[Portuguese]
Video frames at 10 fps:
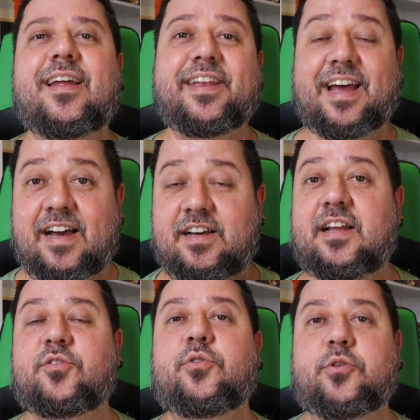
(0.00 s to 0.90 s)

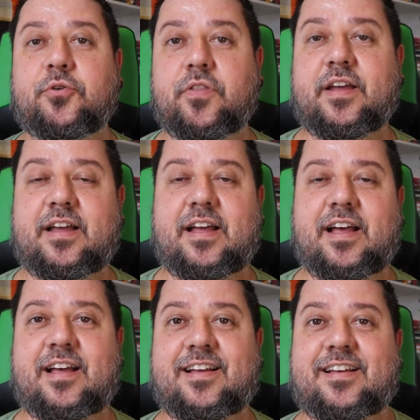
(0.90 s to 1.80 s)
narrando toda
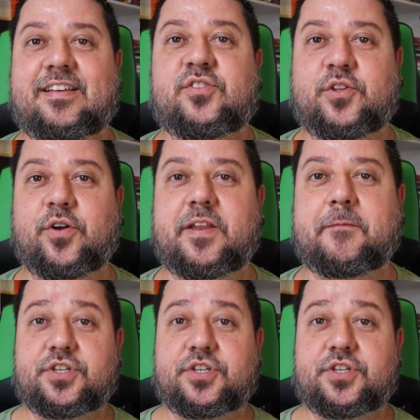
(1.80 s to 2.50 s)
a história.